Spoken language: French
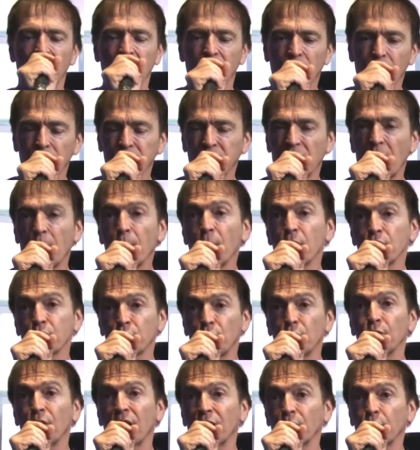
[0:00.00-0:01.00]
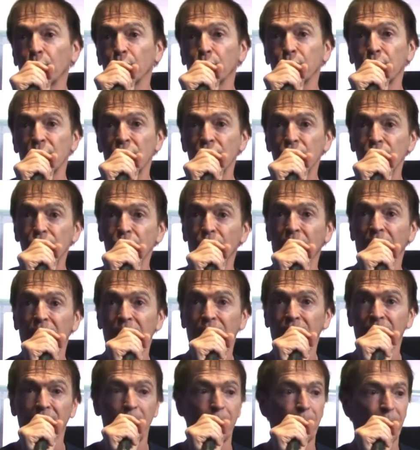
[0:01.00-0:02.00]
contrairement à ce qu'on nous raconte tous les jours. Hein.
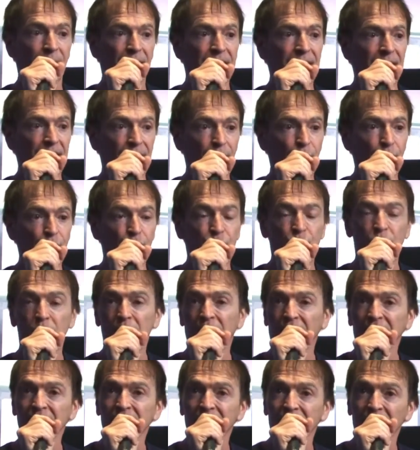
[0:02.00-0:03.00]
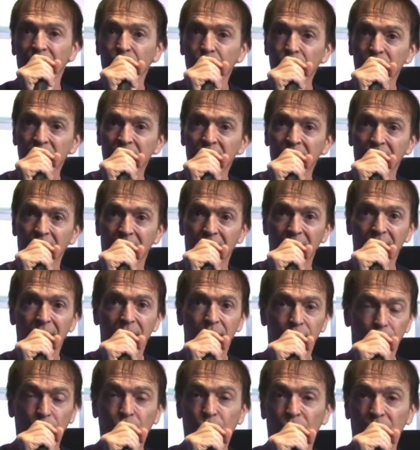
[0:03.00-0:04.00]
On n'est pas des consuméristes égoïstes.
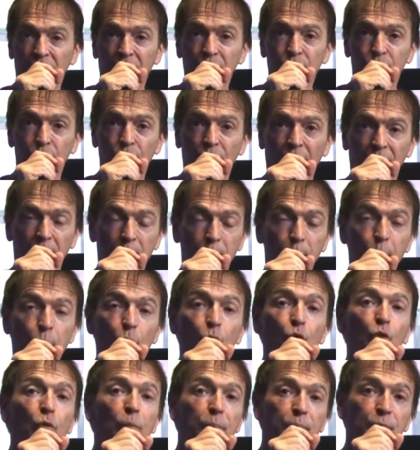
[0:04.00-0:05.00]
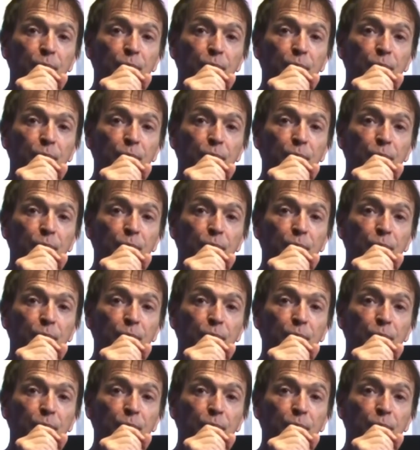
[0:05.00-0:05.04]
Notre nature, elle est beaucoup